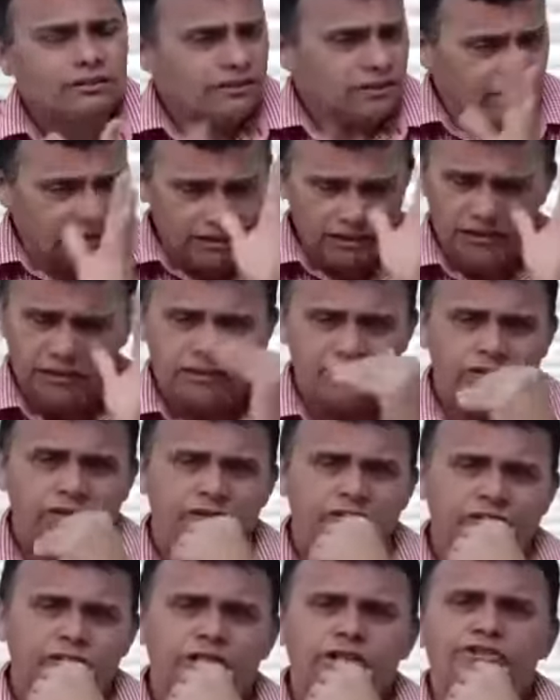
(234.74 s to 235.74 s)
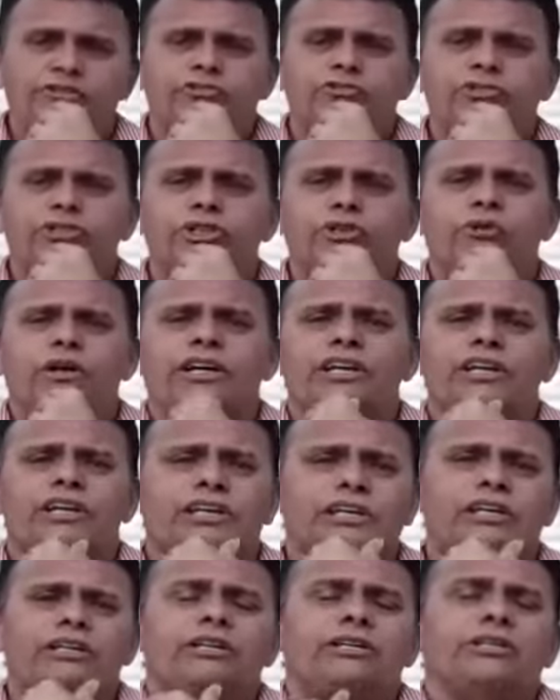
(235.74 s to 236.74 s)
que difundiu aí,
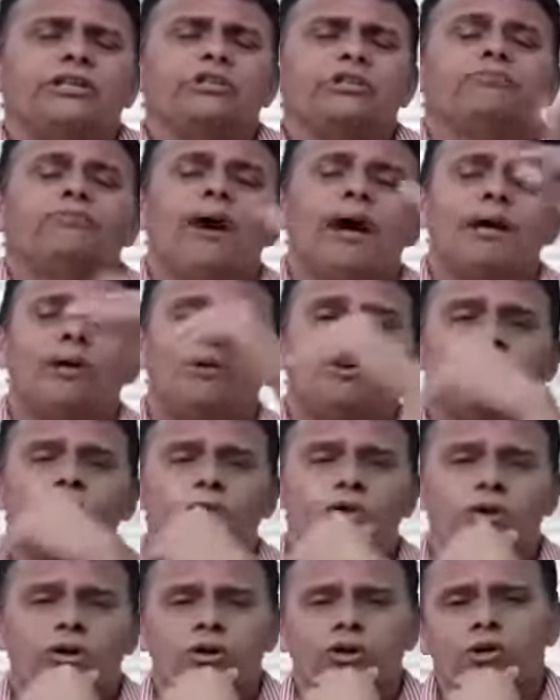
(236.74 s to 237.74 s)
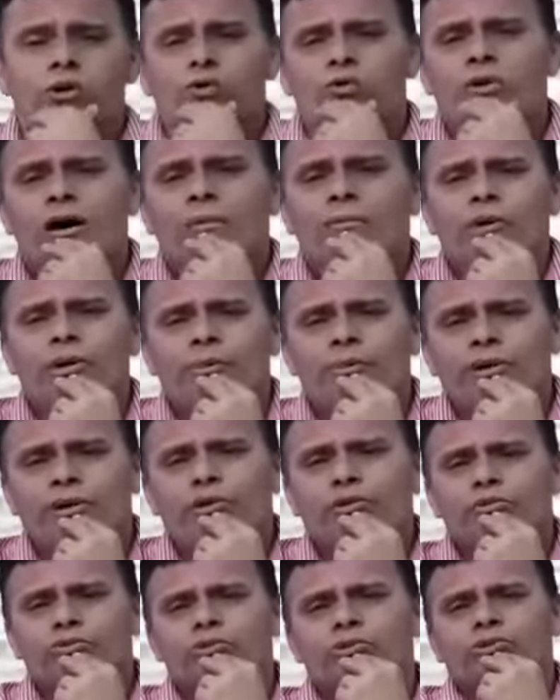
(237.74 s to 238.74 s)
que espalhou o aboio pelo
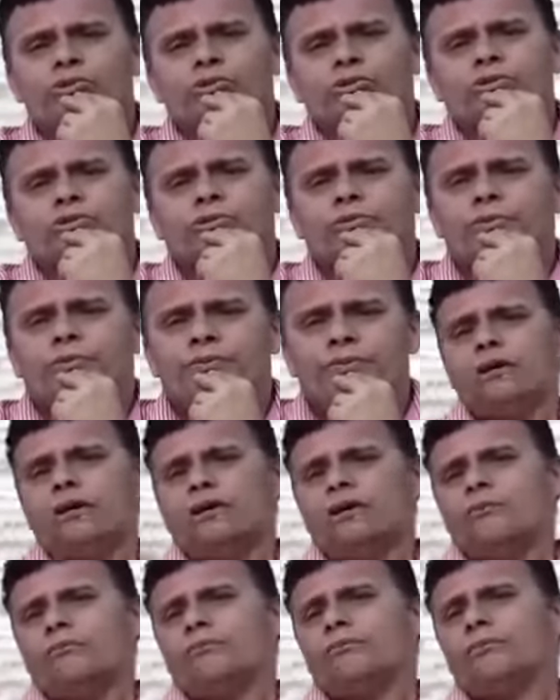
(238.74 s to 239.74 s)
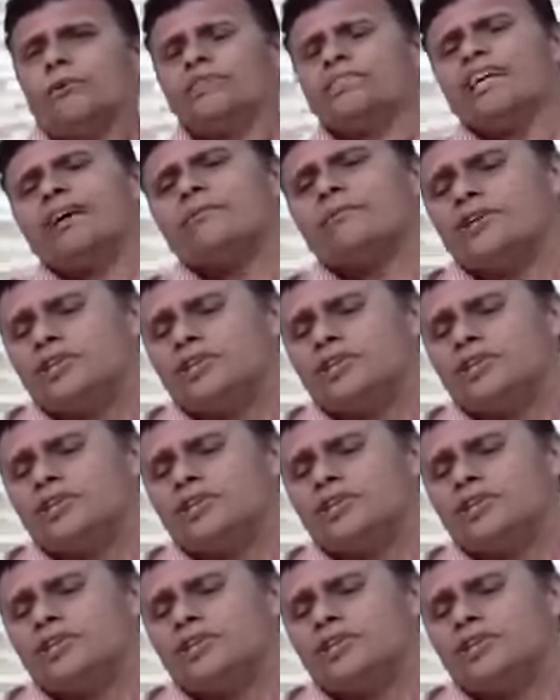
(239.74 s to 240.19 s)
mundo. Pois é,